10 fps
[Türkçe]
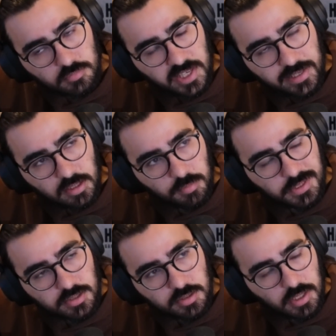
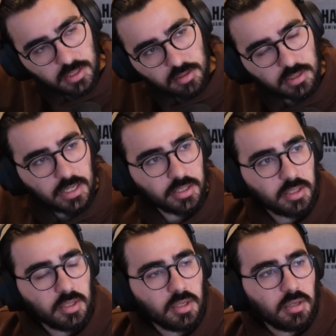51 50 yani
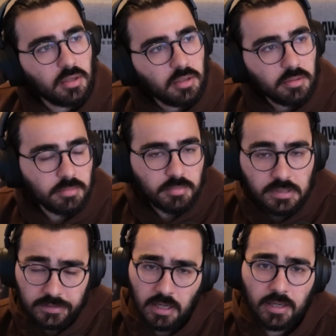
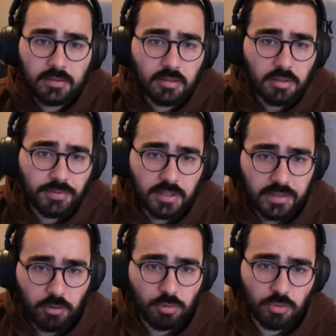hangi tarafa
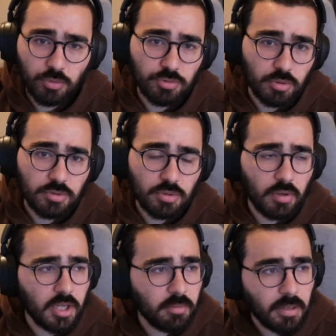gider onu %100
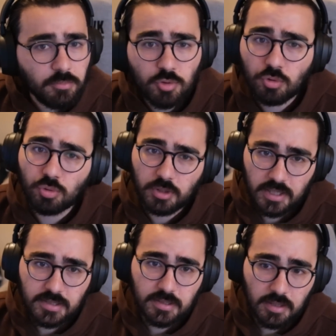söyleyemem. Çünkü
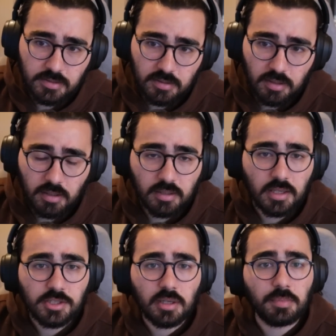Türkiye siyaseti
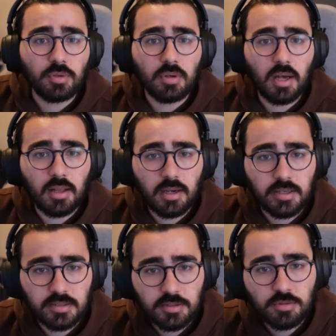arkadaşlar. Bir gün
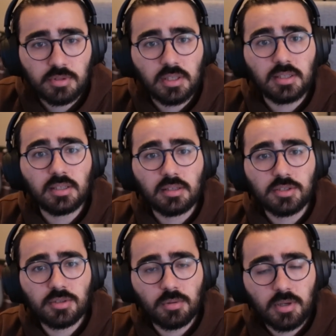kalkarsanız yüzde %52
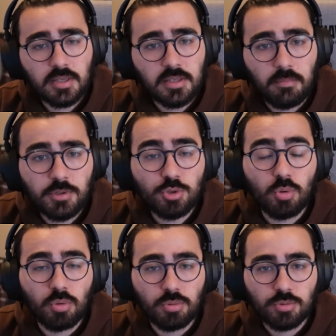Kılıçdaroğlu kazanmış
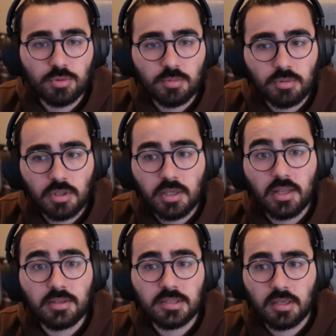şok olursunuz burada.
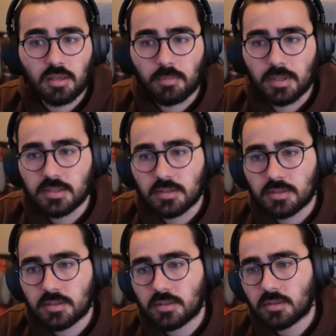Kendinize gelemezsiniz.